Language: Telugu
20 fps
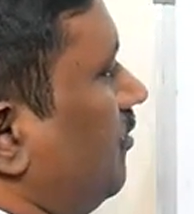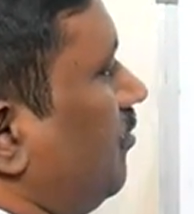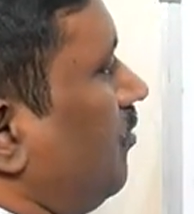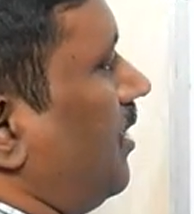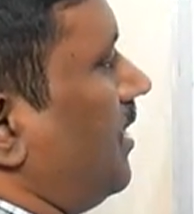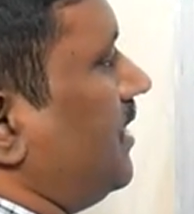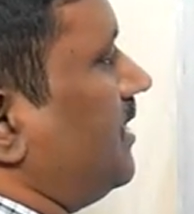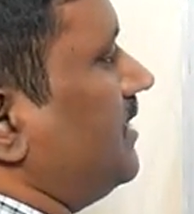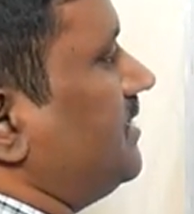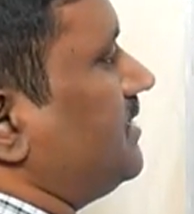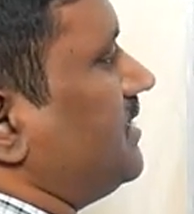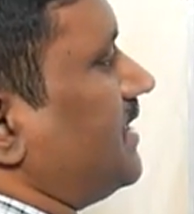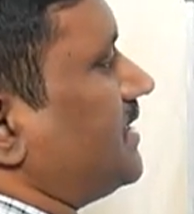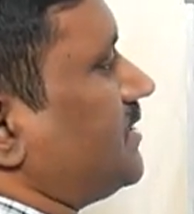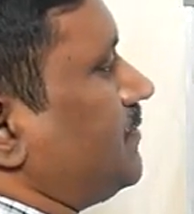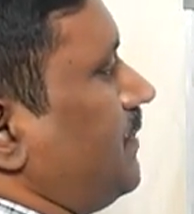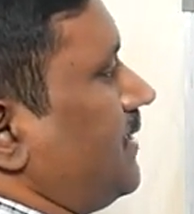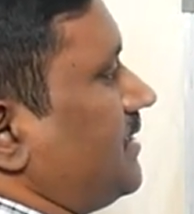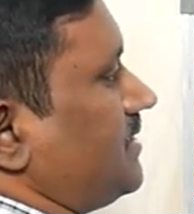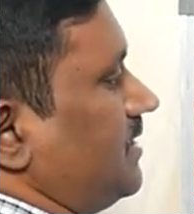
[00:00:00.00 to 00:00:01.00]
వాట్ ఈజ్
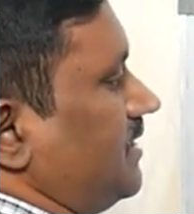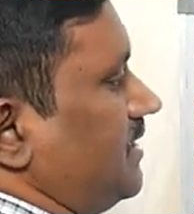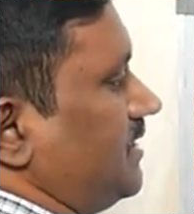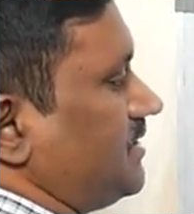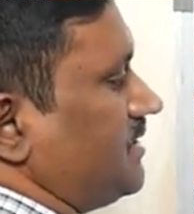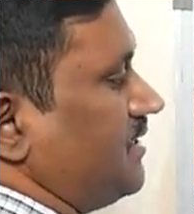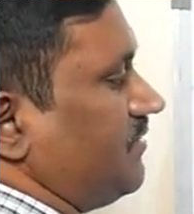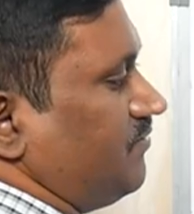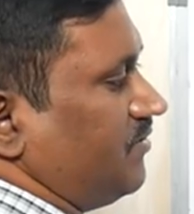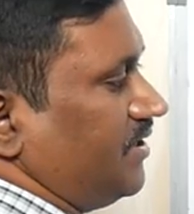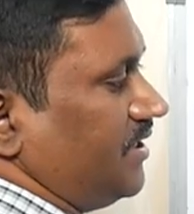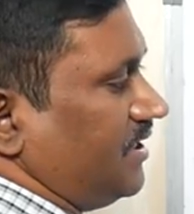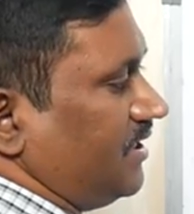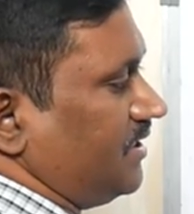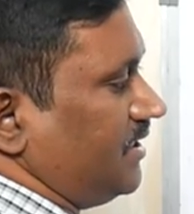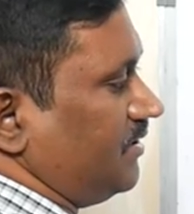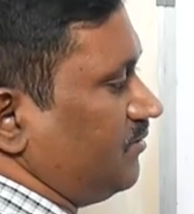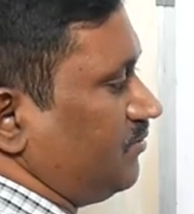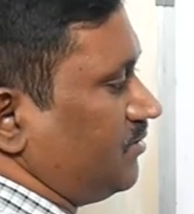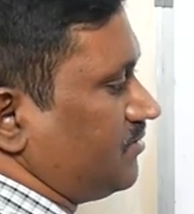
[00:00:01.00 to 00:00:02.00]
ఎక్స్ పర్సంటేజ్ ఆఫ్ వై
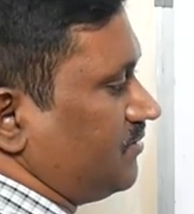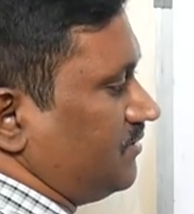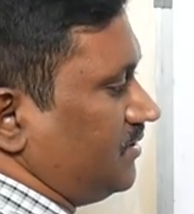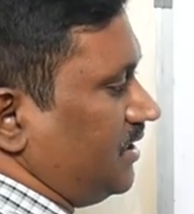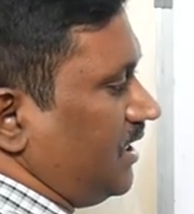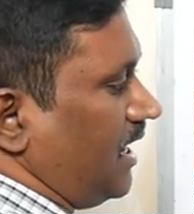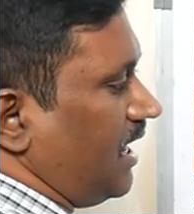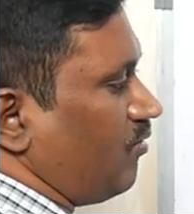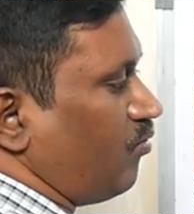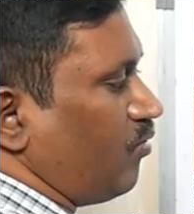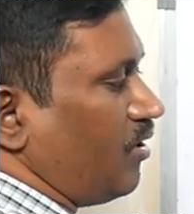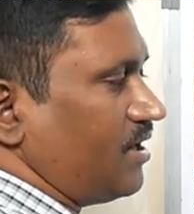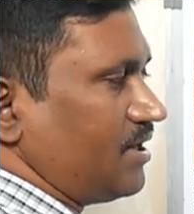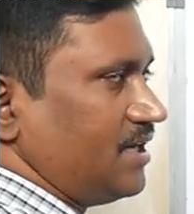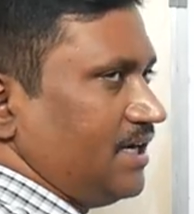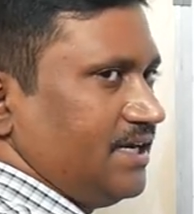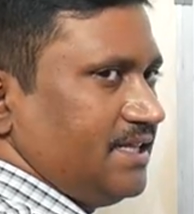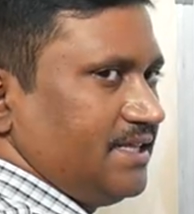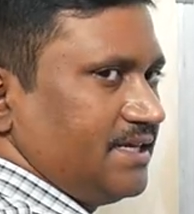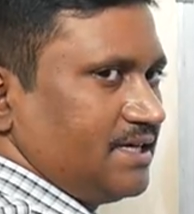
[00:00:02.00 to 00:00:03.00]
అంటే ఏమొస్తుంది ఆ
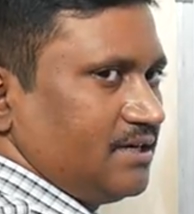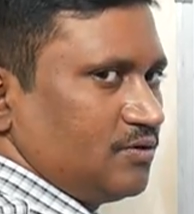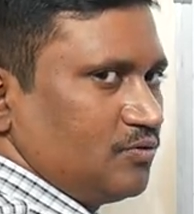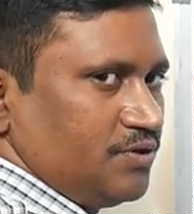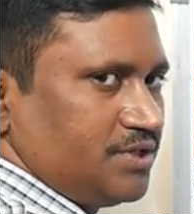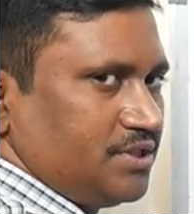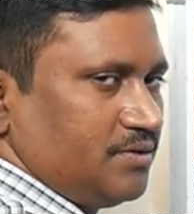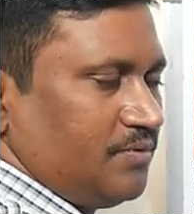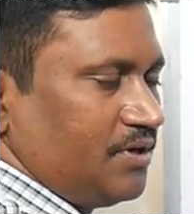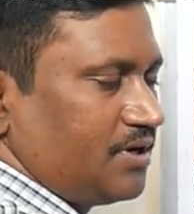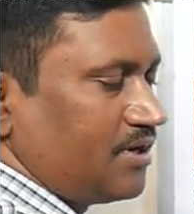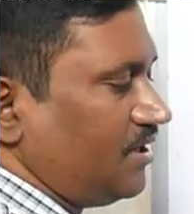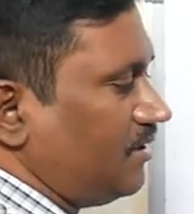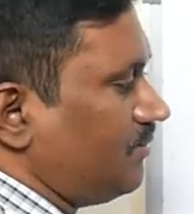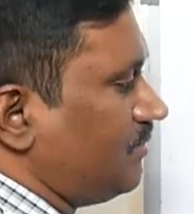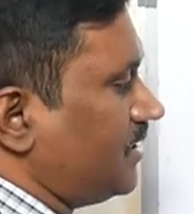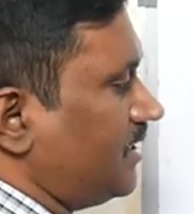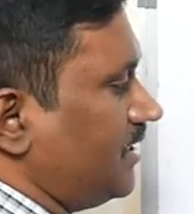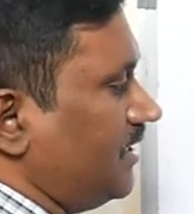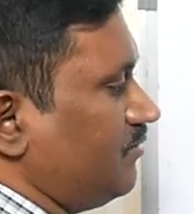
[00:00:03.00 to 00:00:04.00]
వాట్ అనేది ఇక్కడ క్వశ్చన్ మార్క్
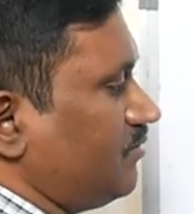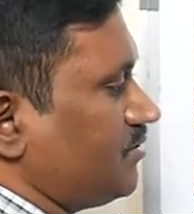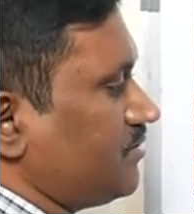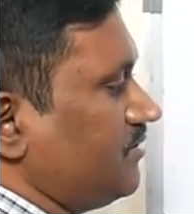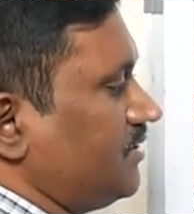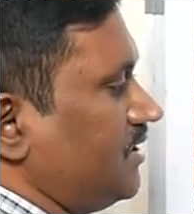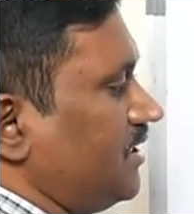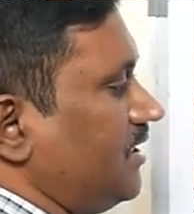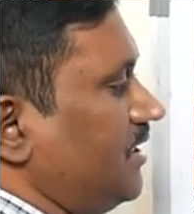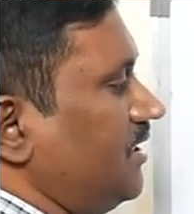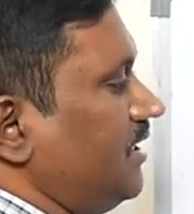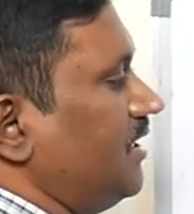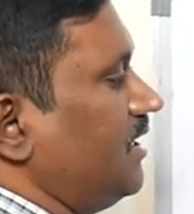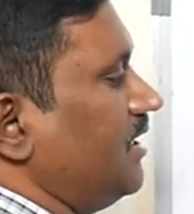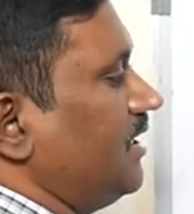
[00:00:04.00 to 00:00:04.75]
కాబట్టి ఏమొస్తుందండి